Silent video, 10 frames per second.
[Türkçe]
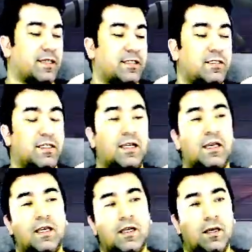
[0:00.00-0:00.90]
işte
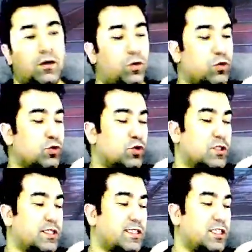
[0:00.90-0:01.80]

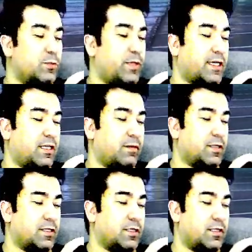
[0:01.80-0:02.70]
oyuncuların hiç
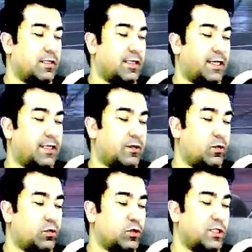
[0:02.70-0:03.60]
beklemediği yani
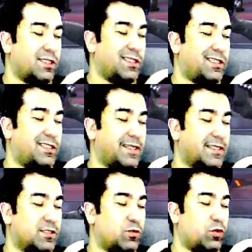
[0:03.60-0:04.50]
oyuncuların
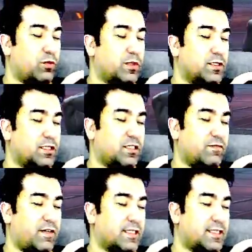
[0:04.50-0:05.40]
ihtiyacının olmadığı kim
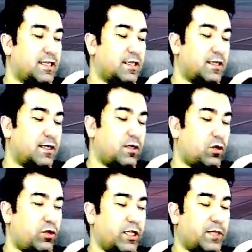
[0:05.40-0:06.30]
varsa
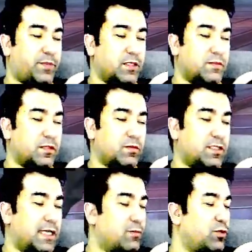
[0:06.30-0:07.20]
ona yapalım
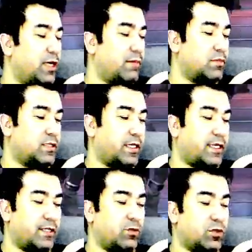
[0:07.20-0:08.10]
demişler, buna yapmışlar.
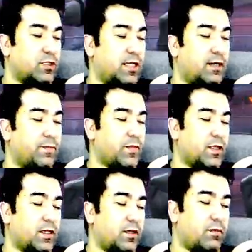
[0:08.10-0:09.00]
Yani yoksa
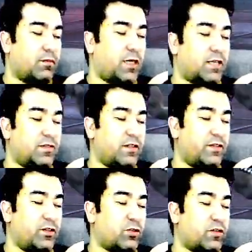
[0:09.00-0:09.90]
Marvel
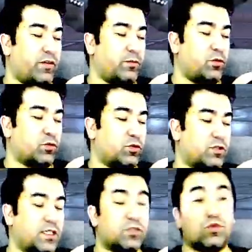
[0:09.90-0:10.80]
evrende yok efendim Doktor
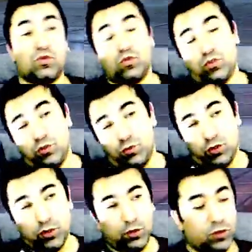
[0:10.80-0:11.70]
Stan çok güçlüymüş.
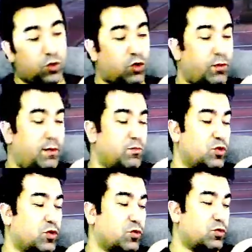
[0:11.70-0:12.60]
Dormammu
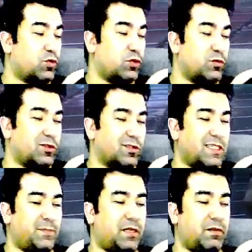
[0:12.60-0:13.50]
çok güçlüymüş. Yok
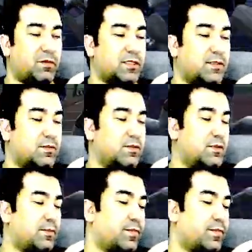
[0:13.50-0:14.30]
iplememişler onu.